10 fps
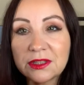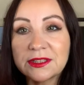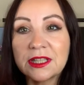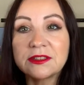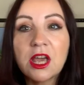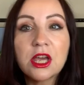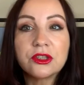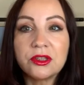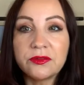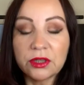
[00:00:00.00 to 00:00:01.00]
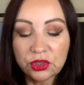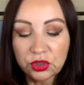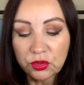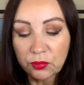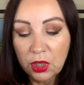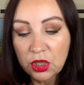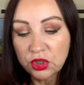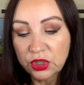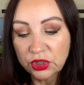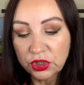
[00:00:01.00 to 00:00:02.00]
size, czyli właśnie tą
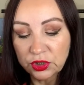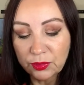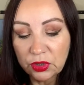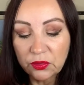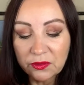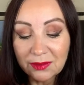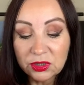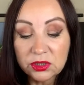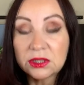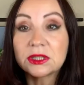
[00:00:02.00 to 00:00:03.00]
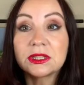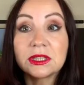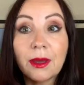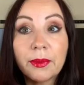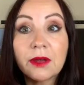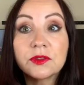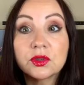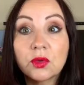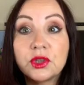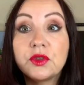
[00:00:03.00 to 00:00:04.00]
40 ml danej, to jest naprawdę,
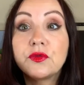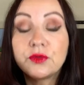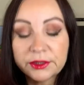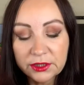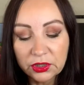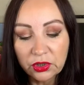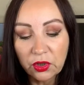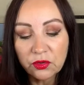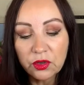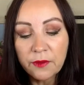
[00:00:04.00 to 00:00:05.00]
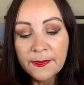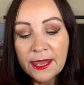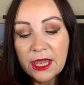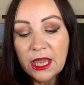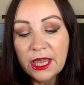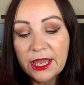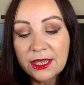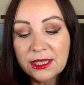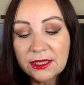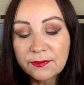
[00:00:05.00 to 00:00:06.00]
słuchajcie, wystarczająco.
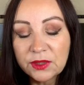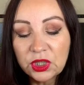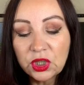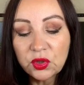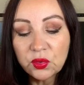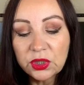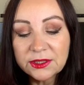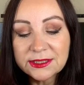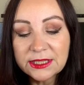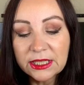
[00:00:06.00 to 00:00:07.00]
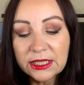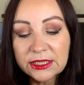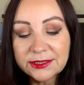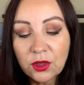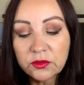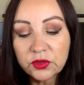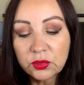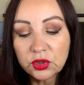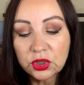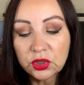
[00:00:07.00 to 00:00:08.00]
E, I tu jest takie, skąd
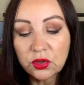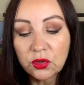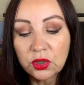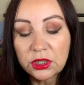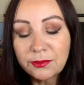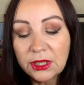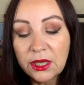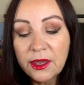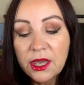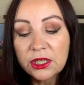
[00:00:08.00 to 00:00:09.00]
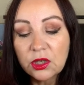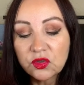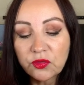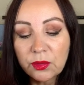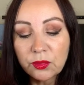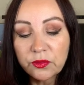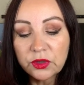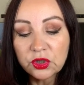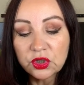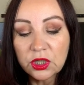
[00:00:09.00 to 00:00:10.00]
wzięło się to imię, ja już mam
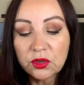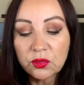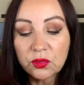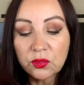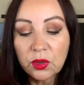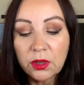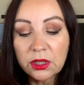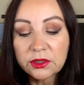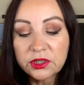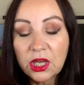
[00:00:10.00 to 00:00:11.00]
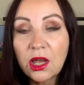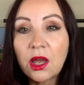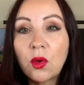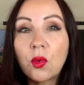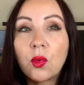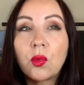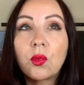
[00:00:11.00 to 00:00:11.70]
mówię, że tu e, chciał